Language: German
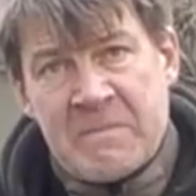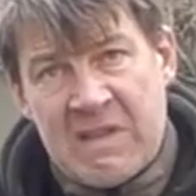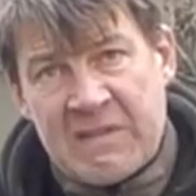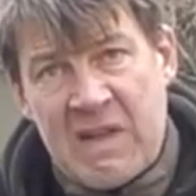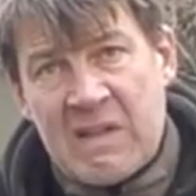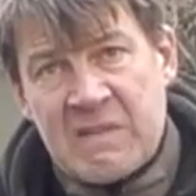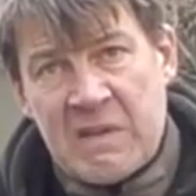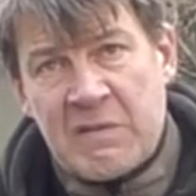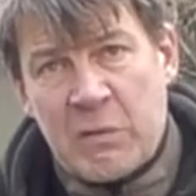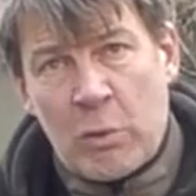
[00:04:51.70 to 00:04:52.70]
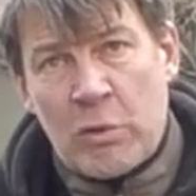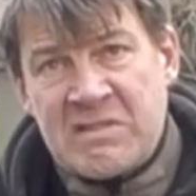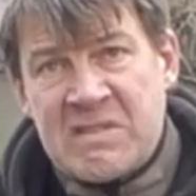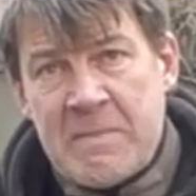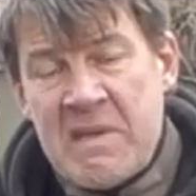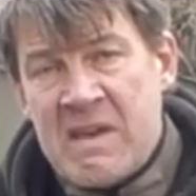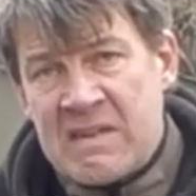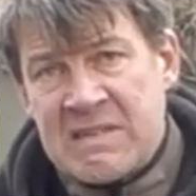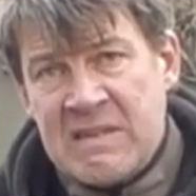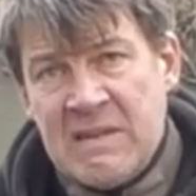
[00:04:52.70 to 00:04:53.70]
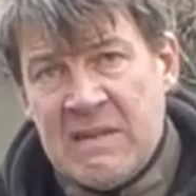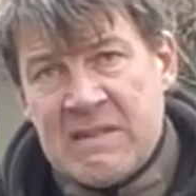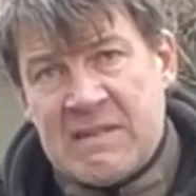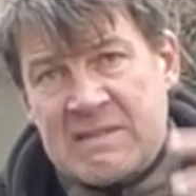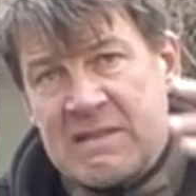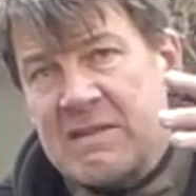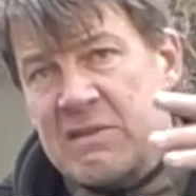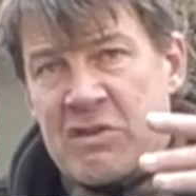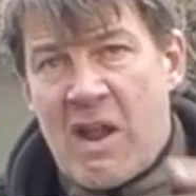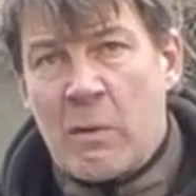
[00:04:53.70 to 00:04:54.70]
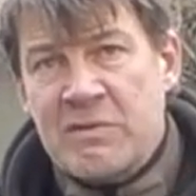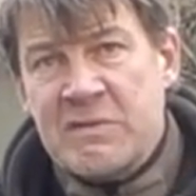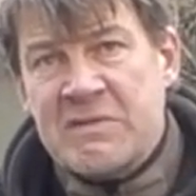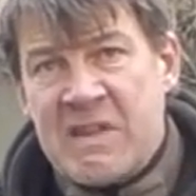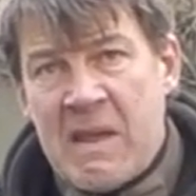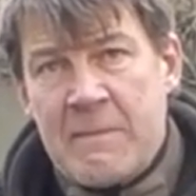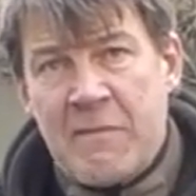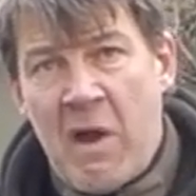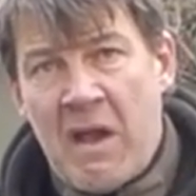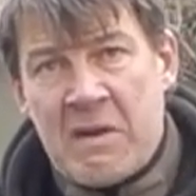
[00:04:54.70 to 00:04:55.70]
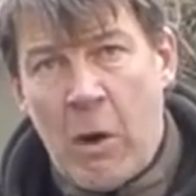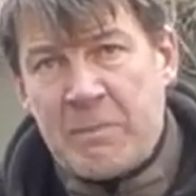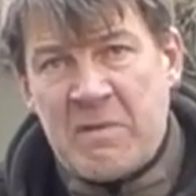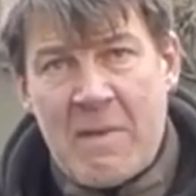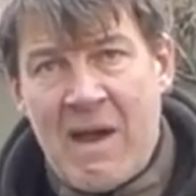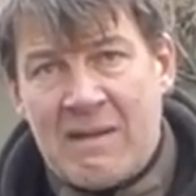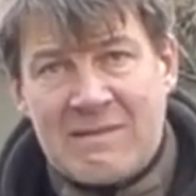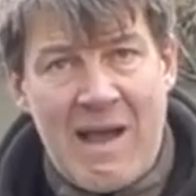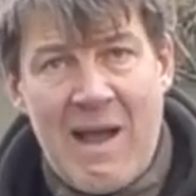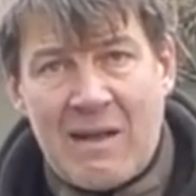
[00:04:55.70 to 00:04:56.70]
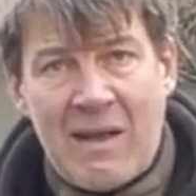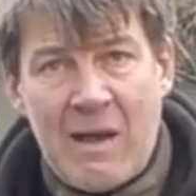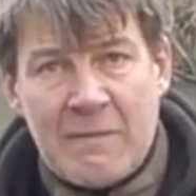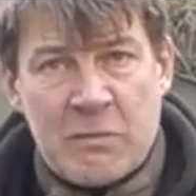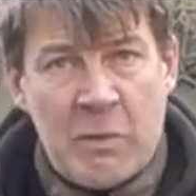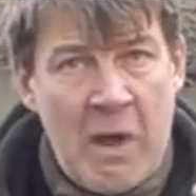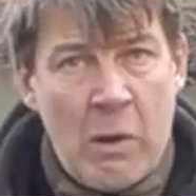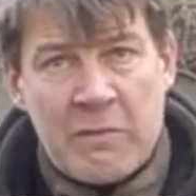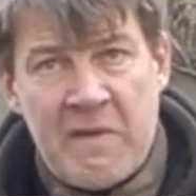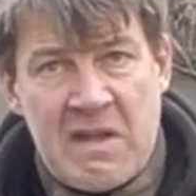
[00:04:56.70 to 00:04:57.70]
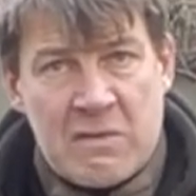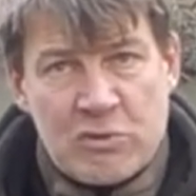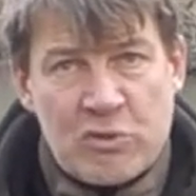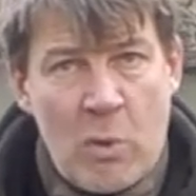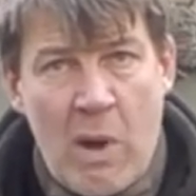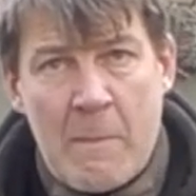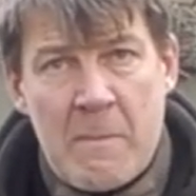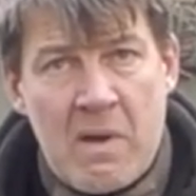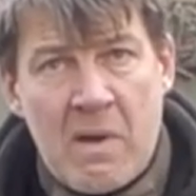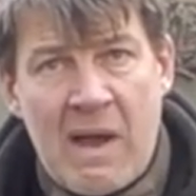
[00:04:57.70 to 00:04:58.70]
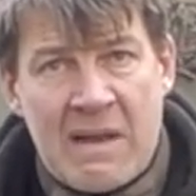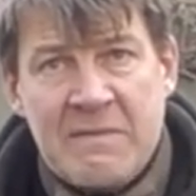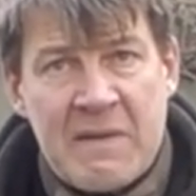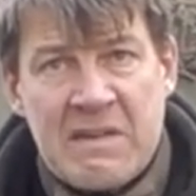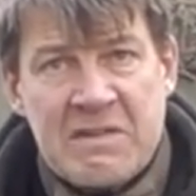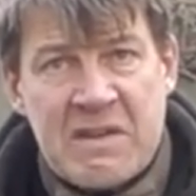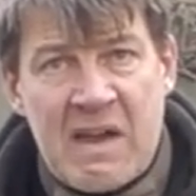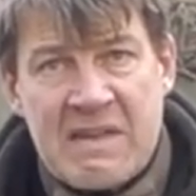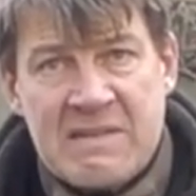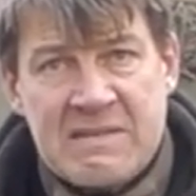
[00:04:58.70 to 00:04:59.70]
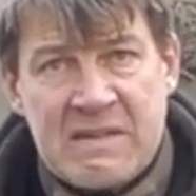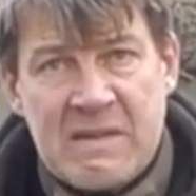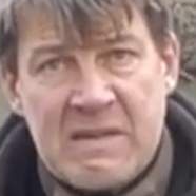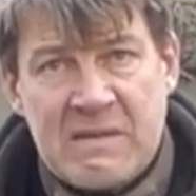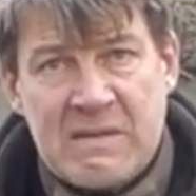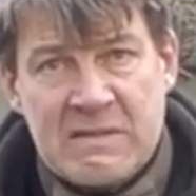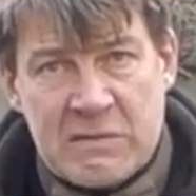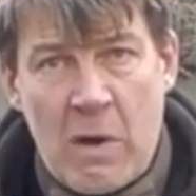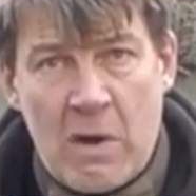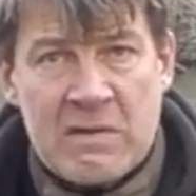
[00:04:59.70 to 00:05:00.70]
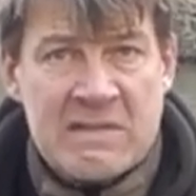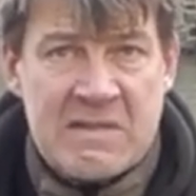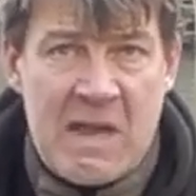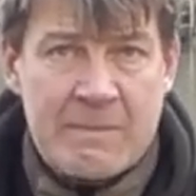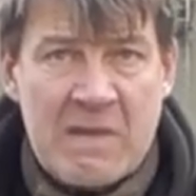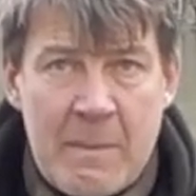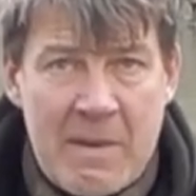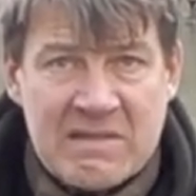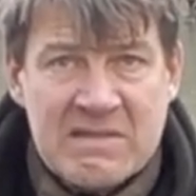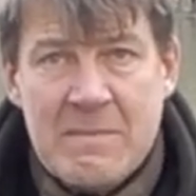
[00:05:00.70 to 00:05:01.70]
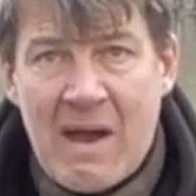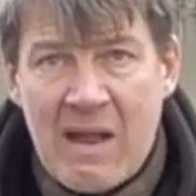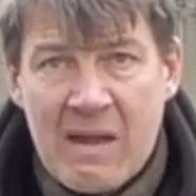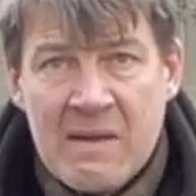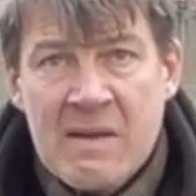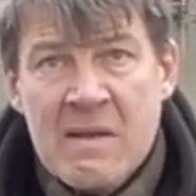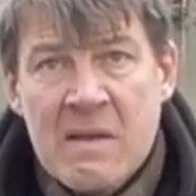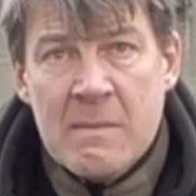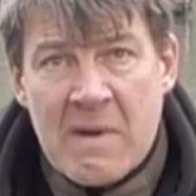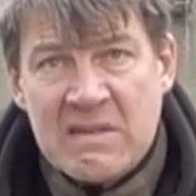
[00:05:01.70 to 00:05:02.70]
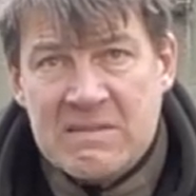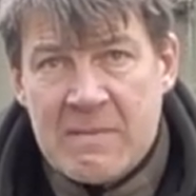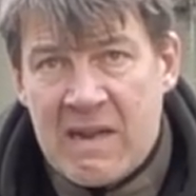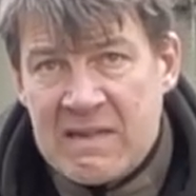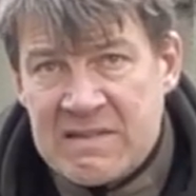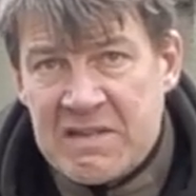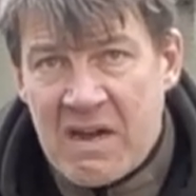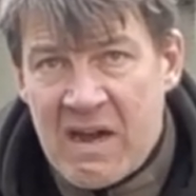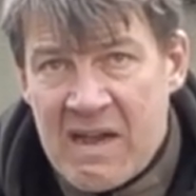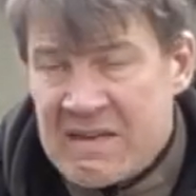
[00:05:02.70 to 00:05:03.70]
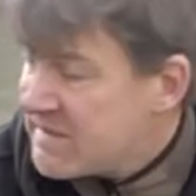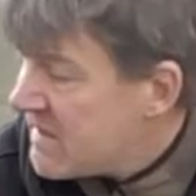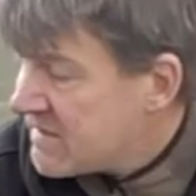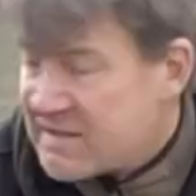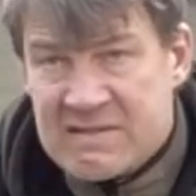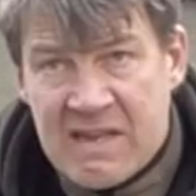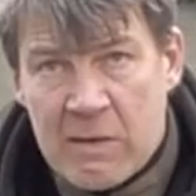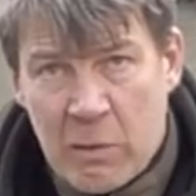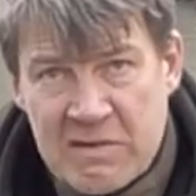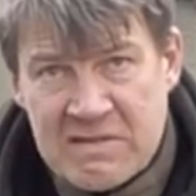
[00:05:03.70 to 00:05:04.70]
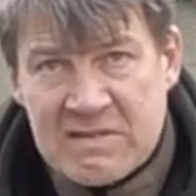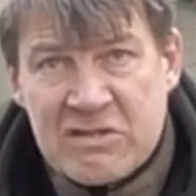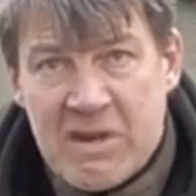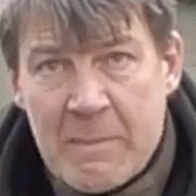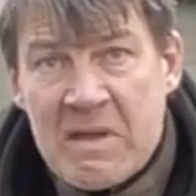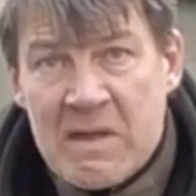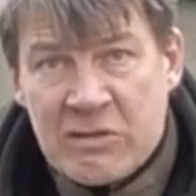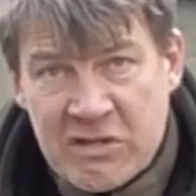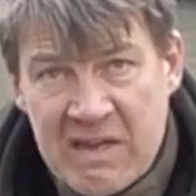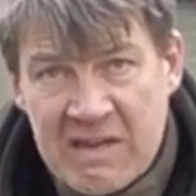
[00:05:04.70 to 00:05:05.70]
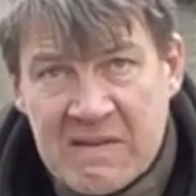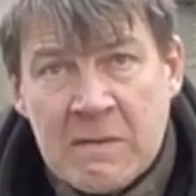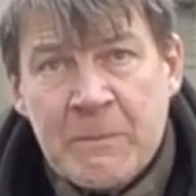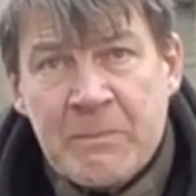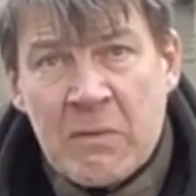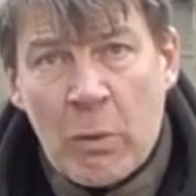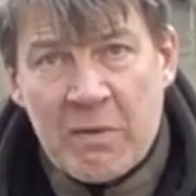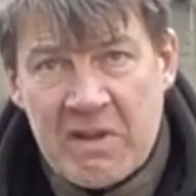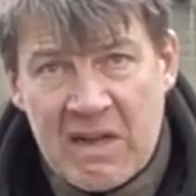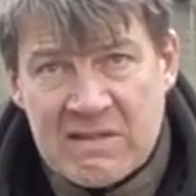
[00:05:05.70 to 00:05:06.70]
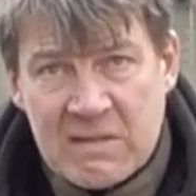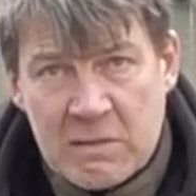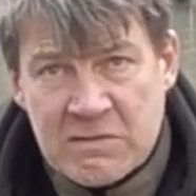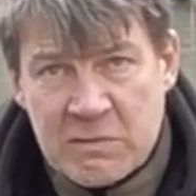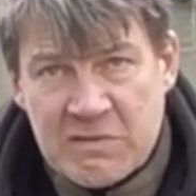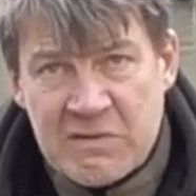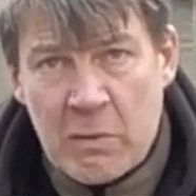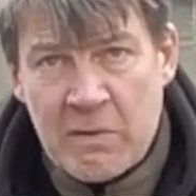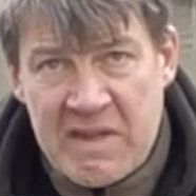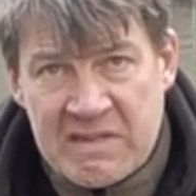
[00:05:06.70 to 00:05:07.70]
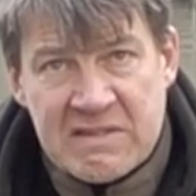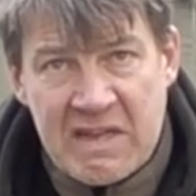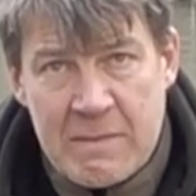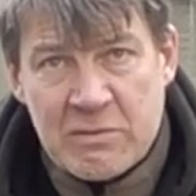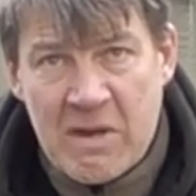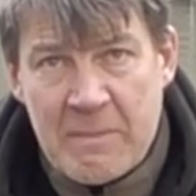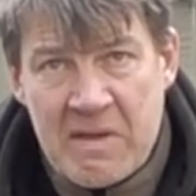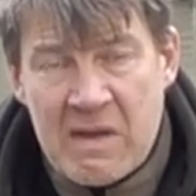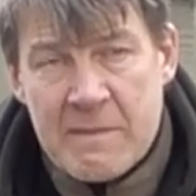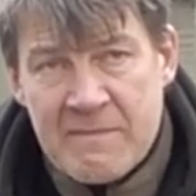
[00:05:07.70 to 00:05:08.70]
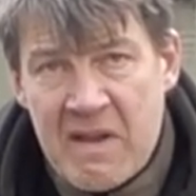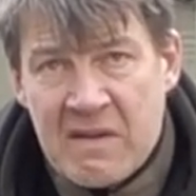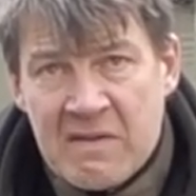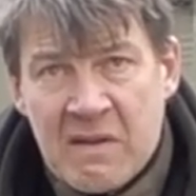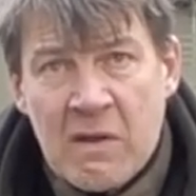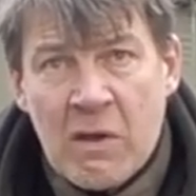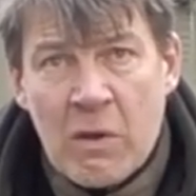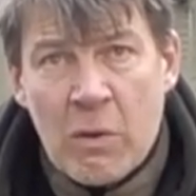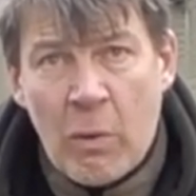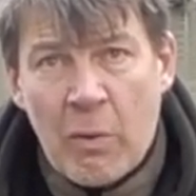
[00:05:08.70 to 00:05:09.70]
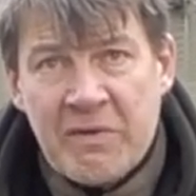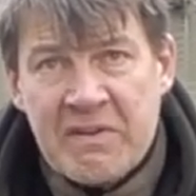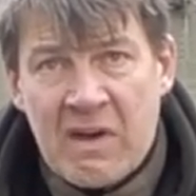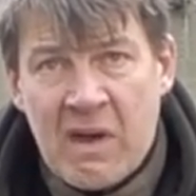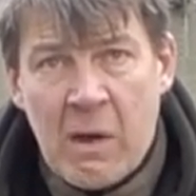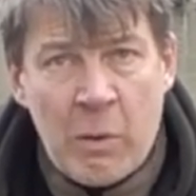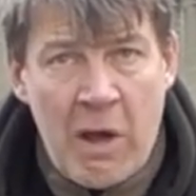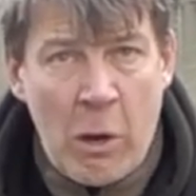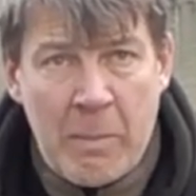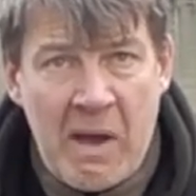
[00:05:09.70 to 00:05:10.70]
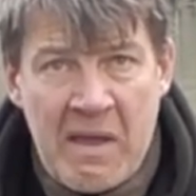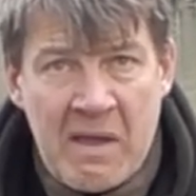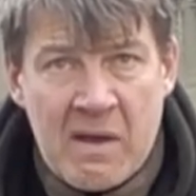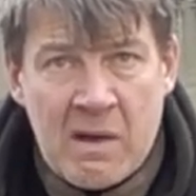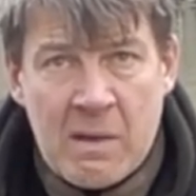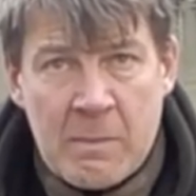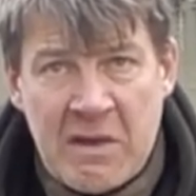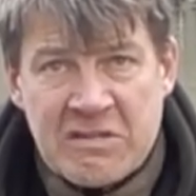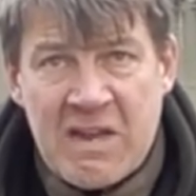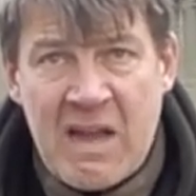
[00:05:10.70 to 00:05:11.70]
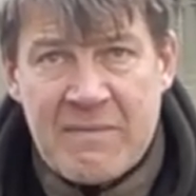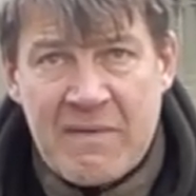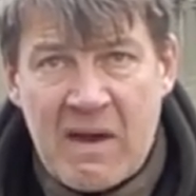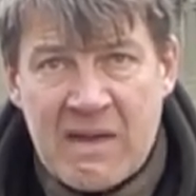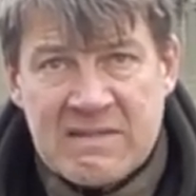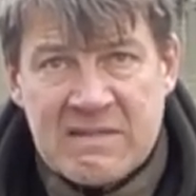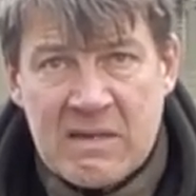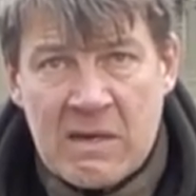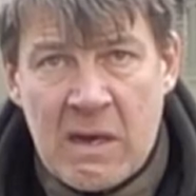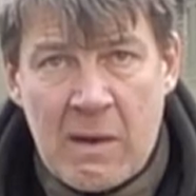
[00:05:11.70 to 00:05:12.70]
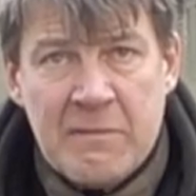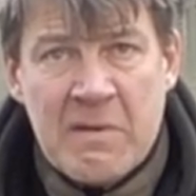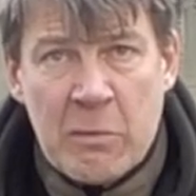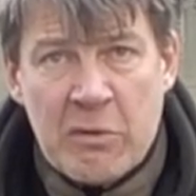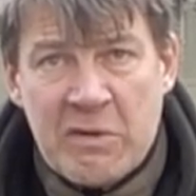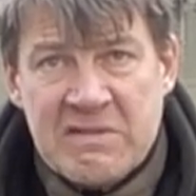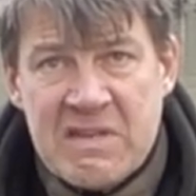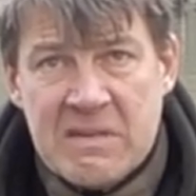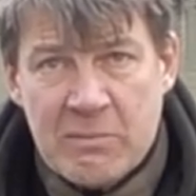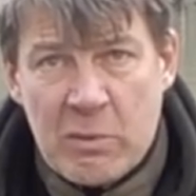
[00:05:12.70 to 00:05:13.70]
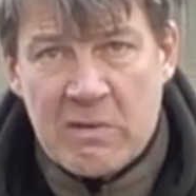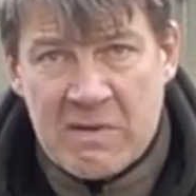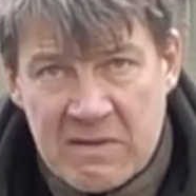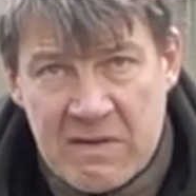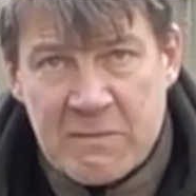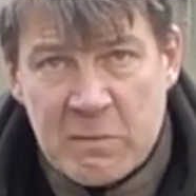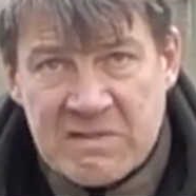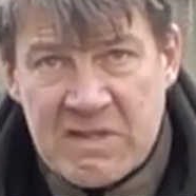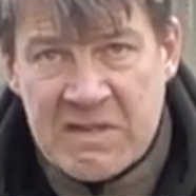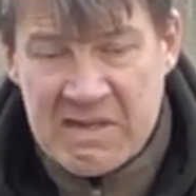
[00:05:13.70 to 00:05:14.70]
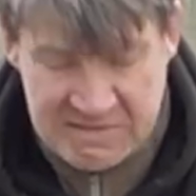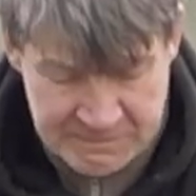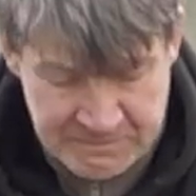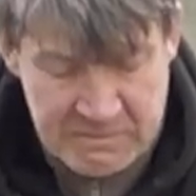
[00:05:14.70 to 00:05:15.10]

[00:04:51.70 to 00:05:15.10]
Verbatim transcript: Das Ganze ist so konzipiert, dass dieses Schlauchsystem für eine optimale Tragkraft und auch Wind- und Sturmanfälligkeit äh, äh, sorgt. Also ihr habt da maximalen, maximale Sicherheit, dass das Zelt äußerst stabil steht und die ganze Konstruktion extrem stabil im Wind und, äh, und auch bei, äh, bei schneller Fahrt äh, auf einem motorisierten Boot dann funktioniert.